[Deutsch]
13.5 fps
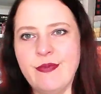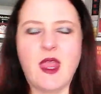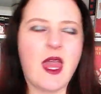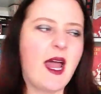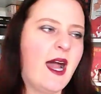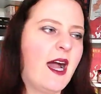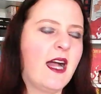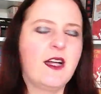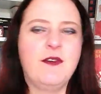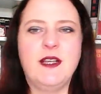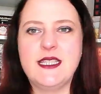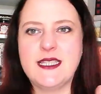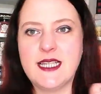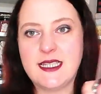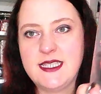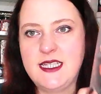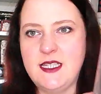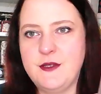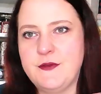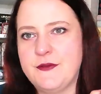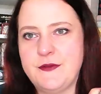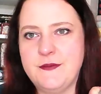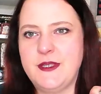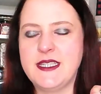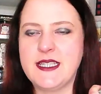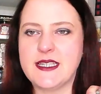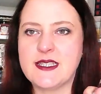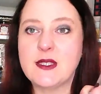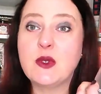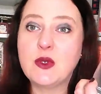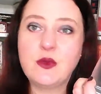ja, qualitativ nicht das